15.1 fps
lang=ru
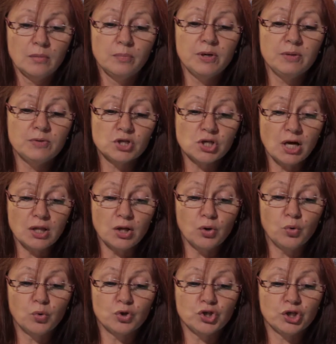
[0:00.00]
Прибежала
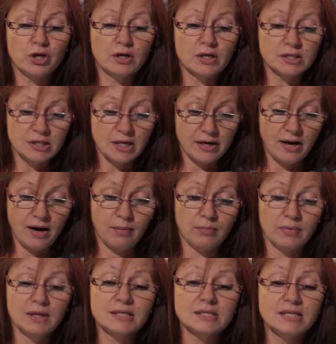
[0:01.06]
курочка к
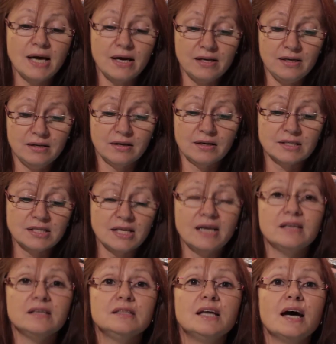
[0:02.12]
косарям. «Косари,
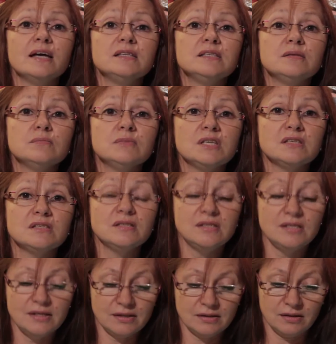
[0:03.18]
косари, дайте мне
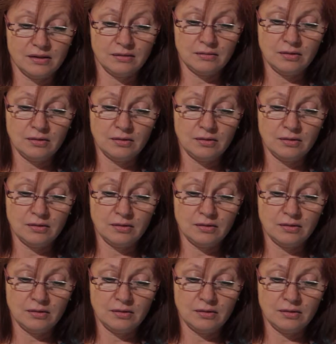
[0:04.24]
сена.